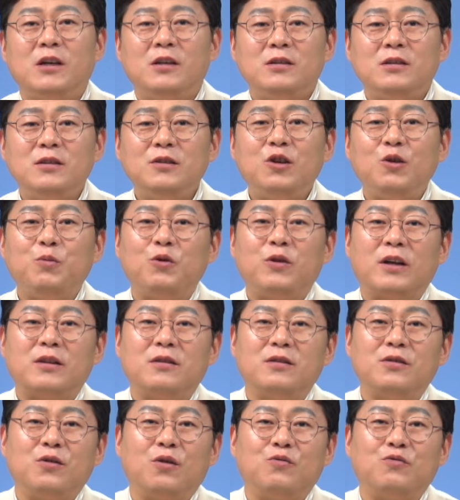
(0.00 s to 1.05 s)
싱크볼
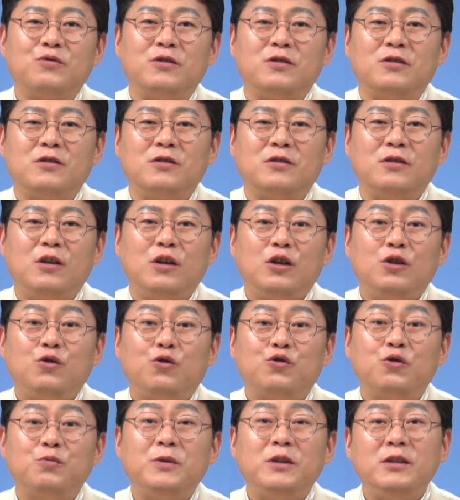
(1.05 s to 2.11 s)
같은 경우는
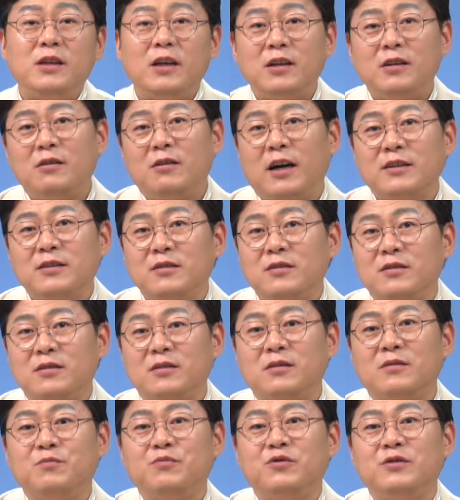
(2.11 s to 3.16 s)
요즘 인테리어
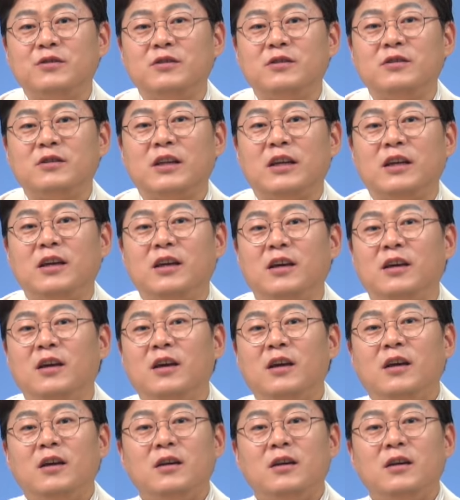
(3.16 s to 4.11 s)
하시는 분들이